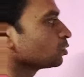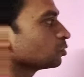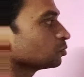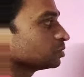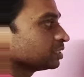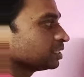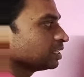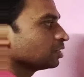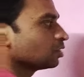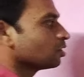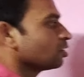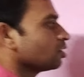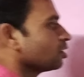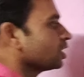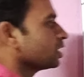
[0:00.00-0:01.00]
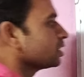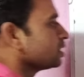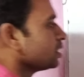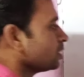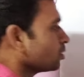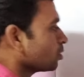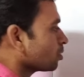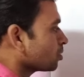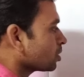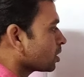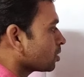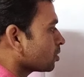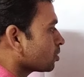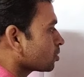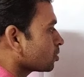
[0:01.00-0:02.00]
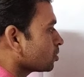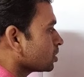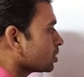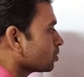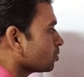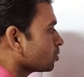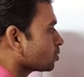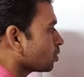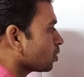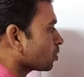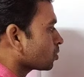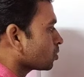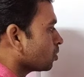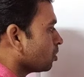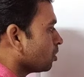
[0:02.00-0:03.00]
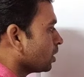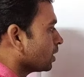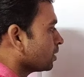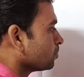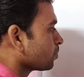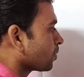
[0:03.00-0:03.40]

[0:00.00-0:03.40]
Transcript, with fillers: খুব দৃঢ় হয় দৃঢ় কথাটার অর্থ হচ্ছে খুব শক্ত হয়